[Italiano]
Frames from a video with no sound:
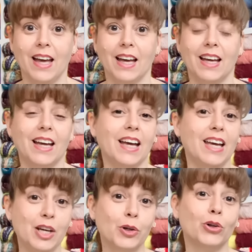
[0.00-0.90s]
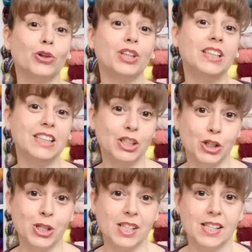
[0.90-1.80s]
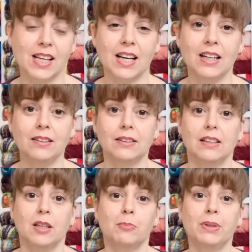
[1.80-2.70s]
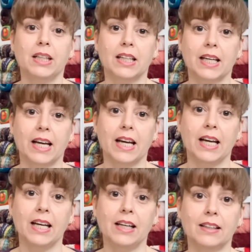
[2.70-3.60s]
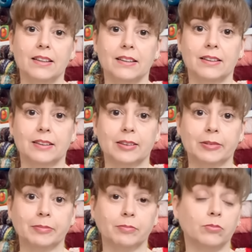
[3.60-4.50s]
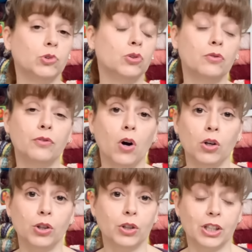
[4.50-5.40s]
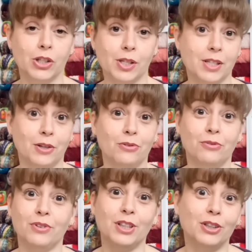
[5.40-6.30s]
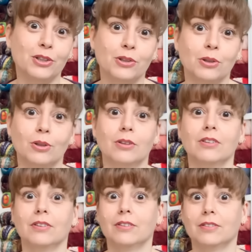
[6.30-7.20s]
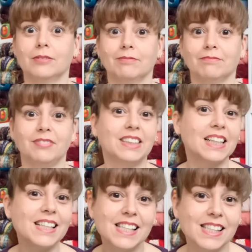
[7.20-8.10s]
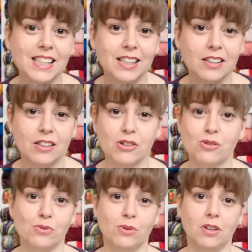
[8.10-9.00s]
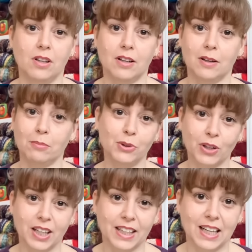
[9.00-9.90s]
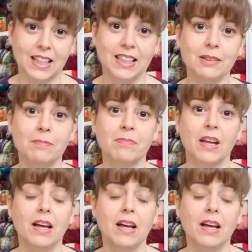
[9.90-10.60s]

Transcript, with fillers: Eh, ero indecisa perché eh, non voglio che ci siano video ehm, tristi sul mio canale